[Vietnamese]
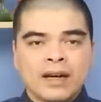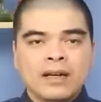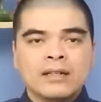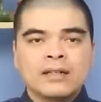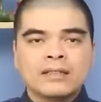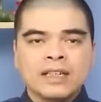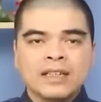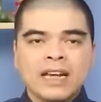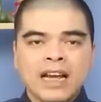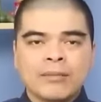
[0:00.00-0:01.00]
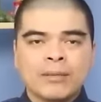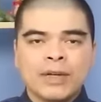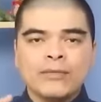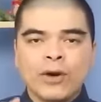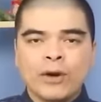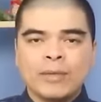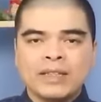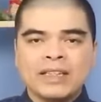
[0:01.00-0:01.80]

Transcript: à, cửa chính làm bằng máy vòm ấy,